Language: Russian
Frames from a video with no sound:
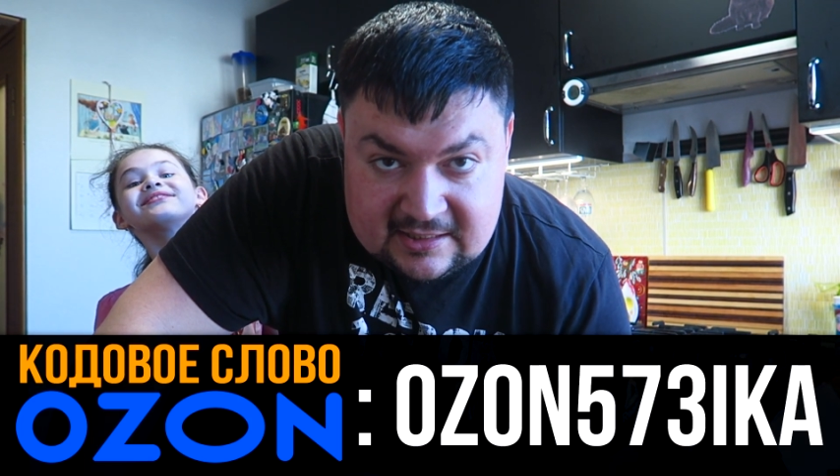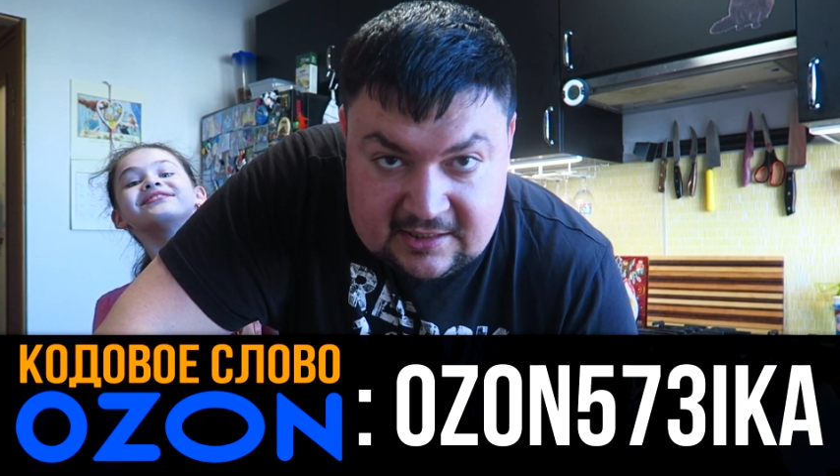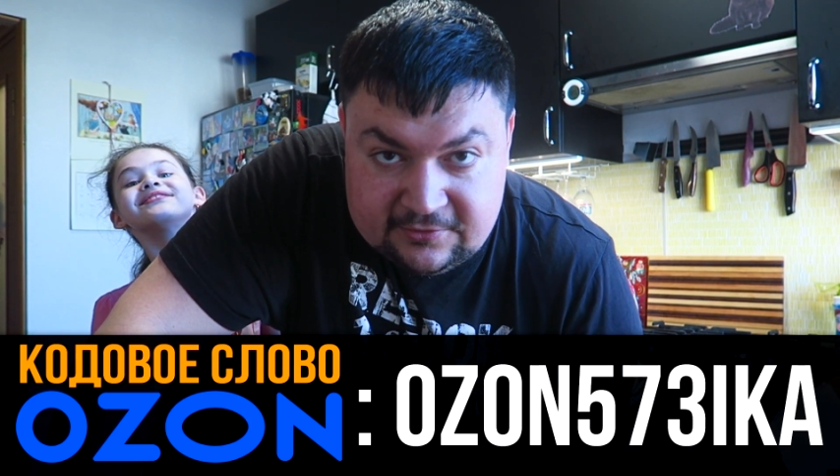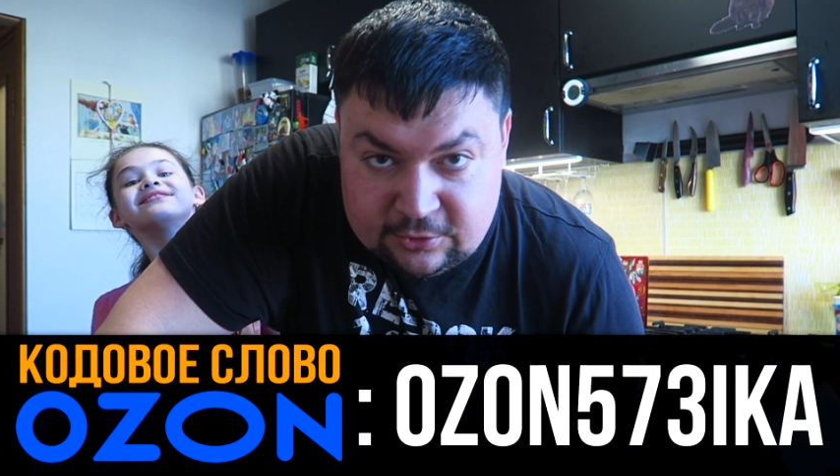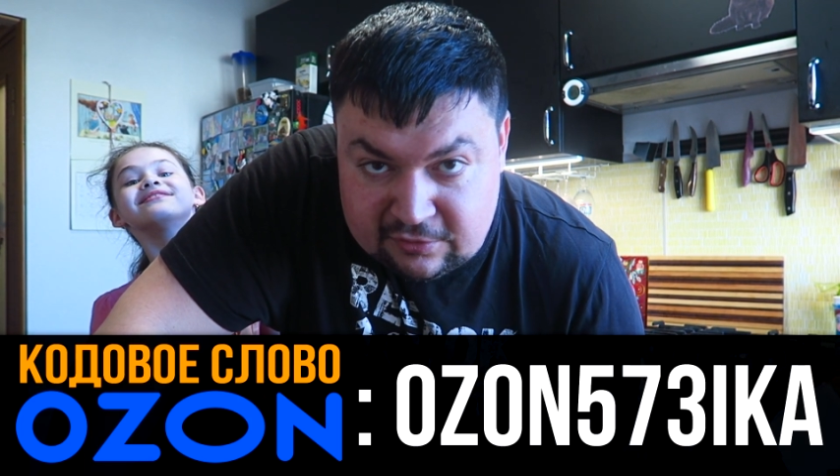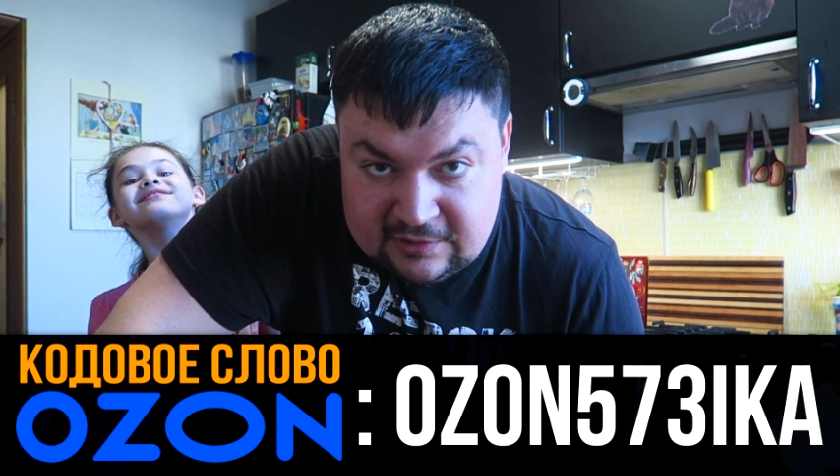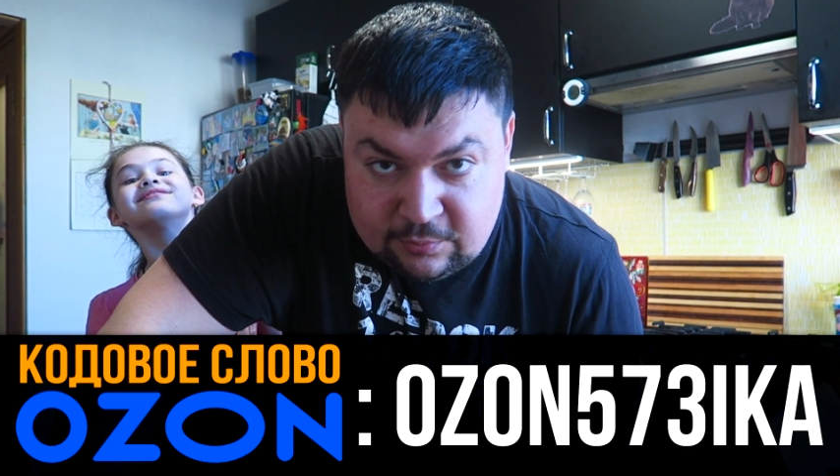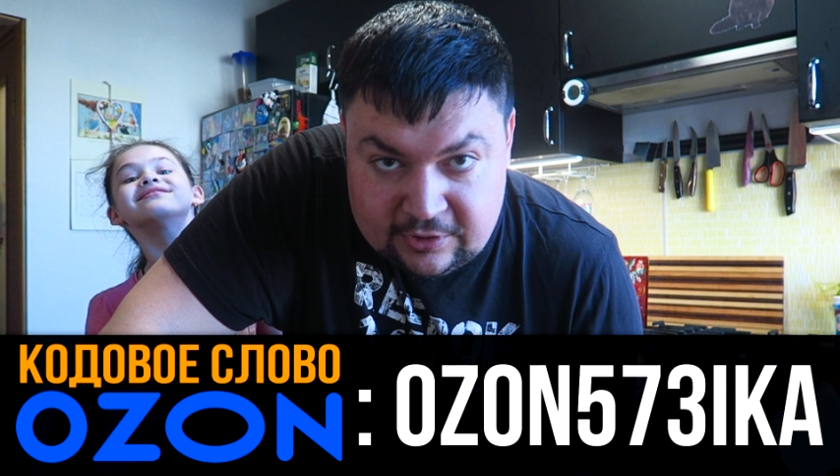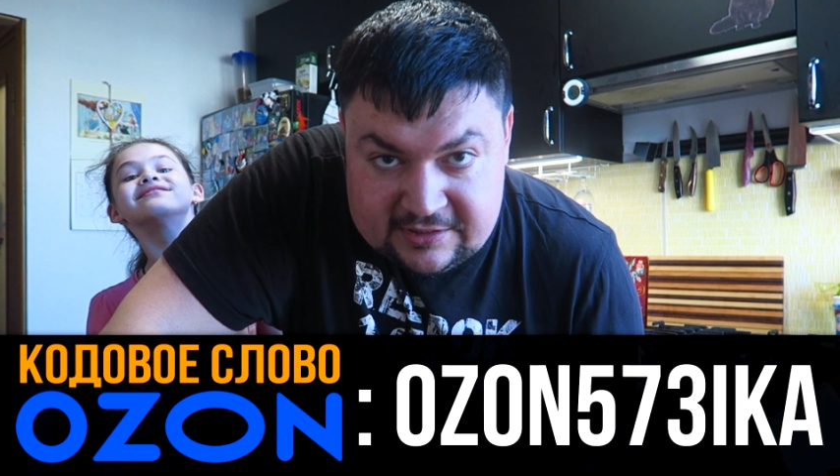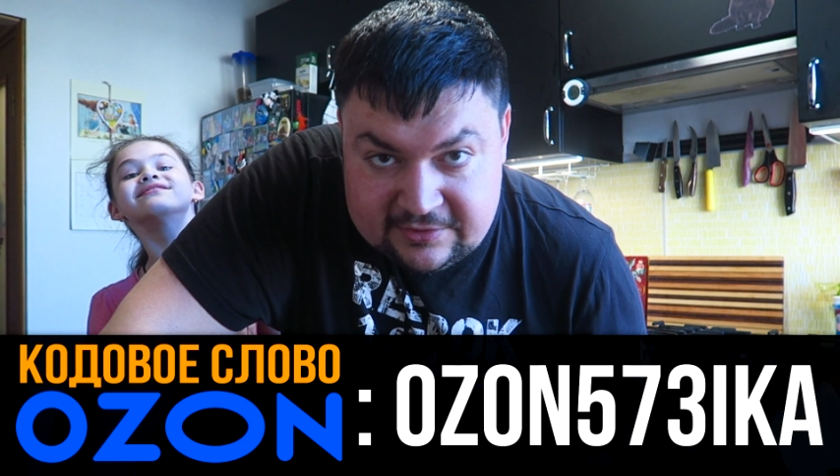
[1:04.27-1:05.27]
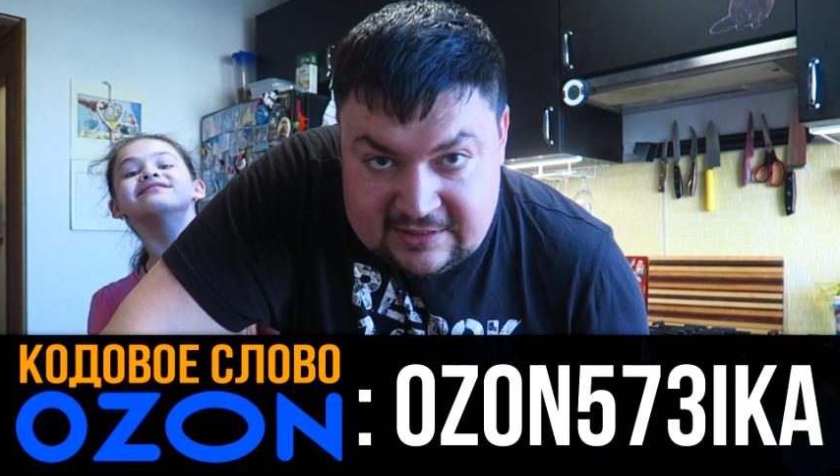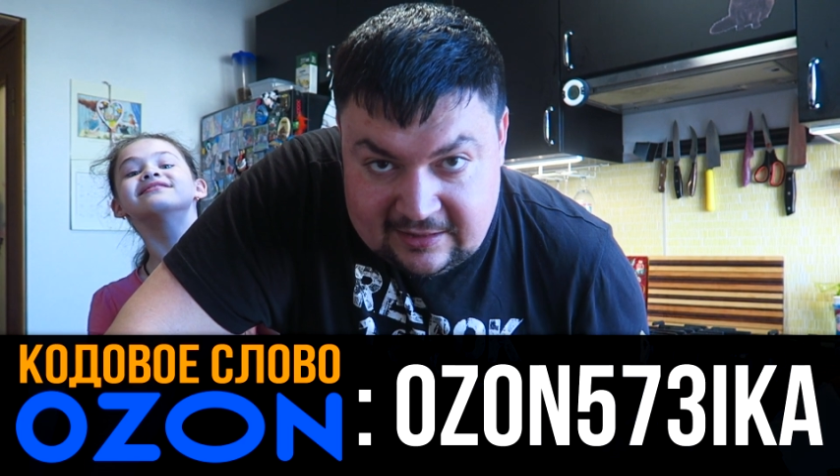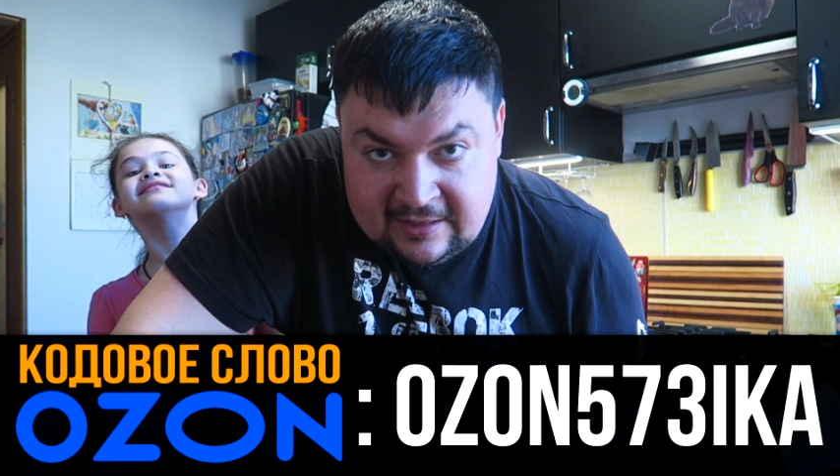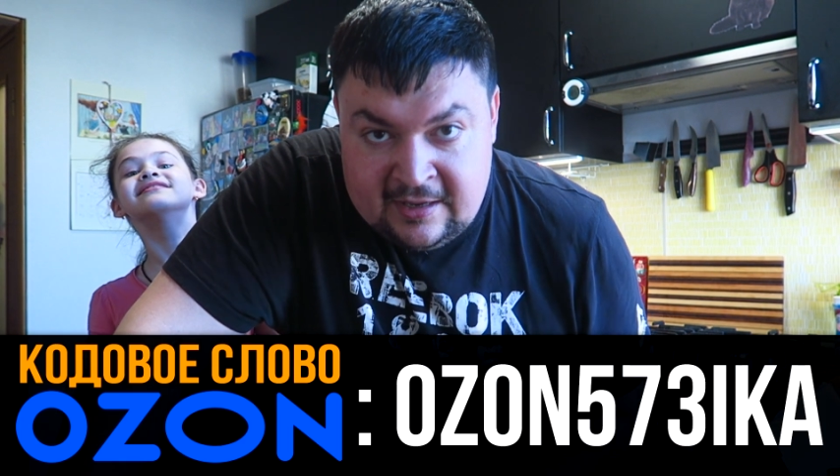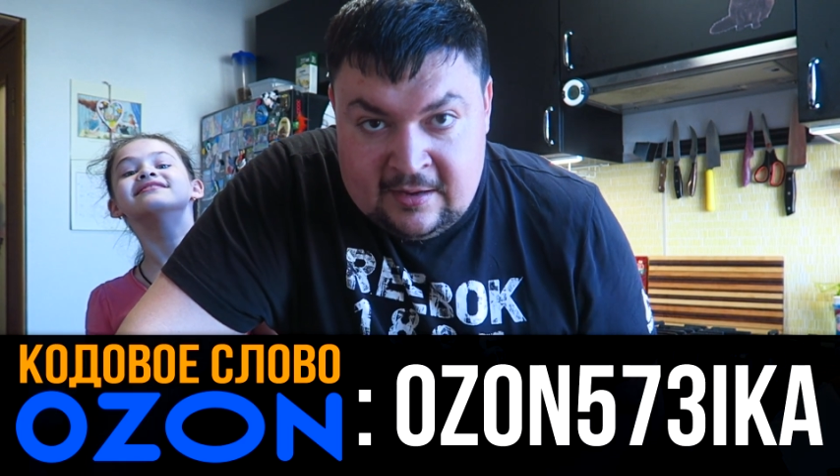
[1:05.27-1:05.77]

если вы новый пользователь.